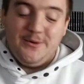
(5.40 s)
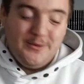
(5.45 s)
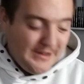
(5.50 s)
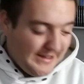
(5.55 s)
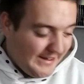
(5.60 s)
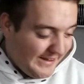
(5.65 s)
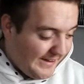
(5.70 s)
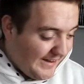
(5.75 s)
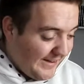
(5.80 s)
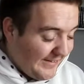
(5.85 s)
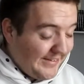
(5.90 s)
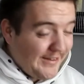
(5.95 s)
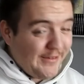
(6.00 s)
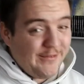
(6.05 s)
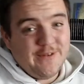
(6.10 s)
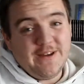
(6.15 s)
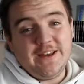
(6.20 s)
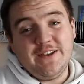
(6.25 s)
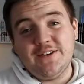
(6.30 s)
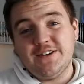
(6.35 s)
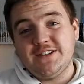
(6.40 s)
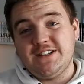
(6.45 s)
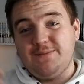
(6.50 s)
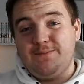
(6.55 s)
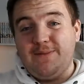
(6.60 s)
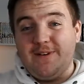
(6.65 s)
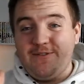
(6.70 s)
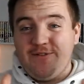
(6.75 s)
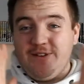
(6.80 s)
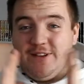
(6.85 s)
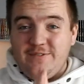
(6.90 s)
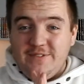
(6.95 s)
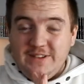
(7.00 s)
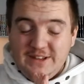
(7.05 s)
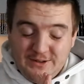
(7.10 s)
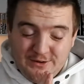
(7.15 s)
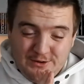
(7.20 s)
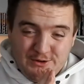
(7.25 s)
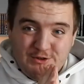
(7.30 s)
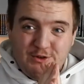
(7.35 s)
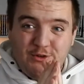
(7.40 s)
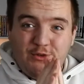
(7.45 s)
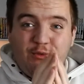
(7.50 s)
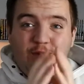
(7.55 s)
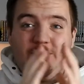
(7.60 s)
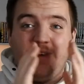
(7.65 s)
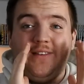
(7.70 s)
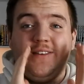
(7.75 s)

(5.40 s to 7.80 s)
oui les gars, ça fait un an que j'ai pas fait de vidéo, je suis